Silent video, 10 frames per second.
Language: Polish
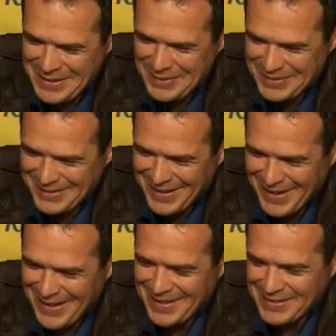nie,
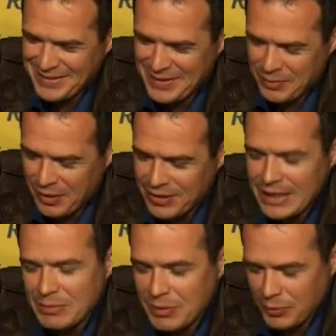nie
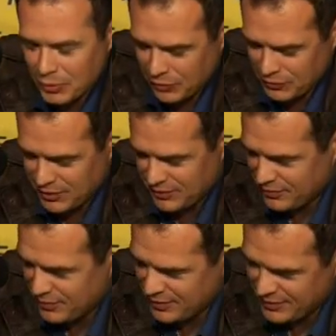brnijmy ponownie w,
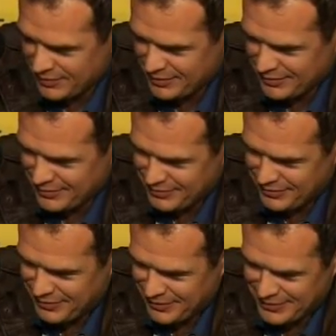
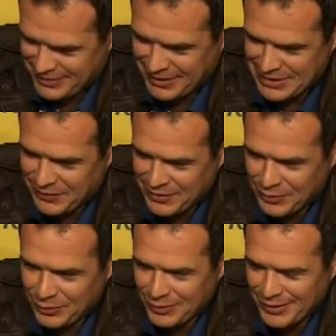w Nie brnijcie, tak
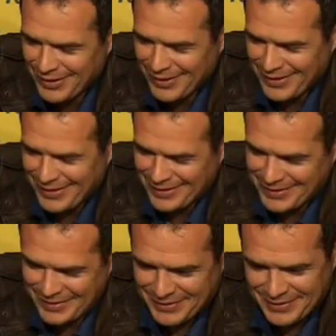zwaną... nie brnijcie
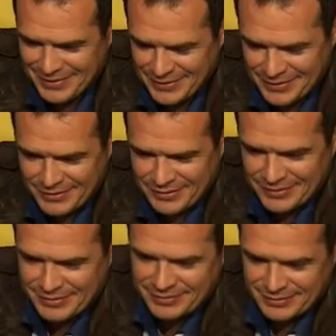
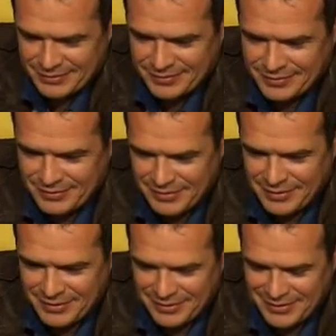Yy,
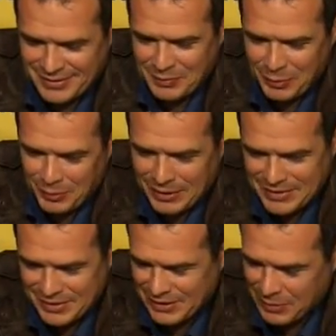Dyplomację samolotową.
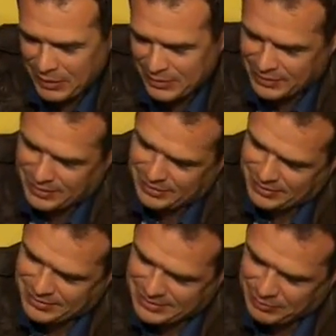Dyplomację i
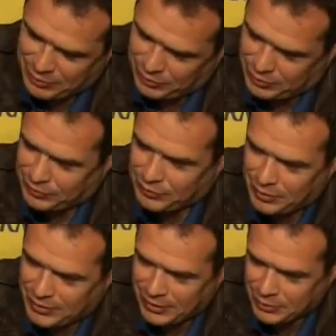tematykę samolotową.
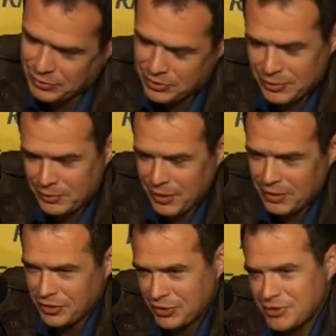Czy... Redaktorze, nie
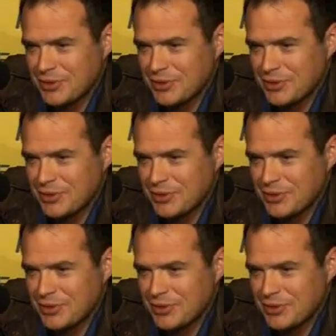brnijcie.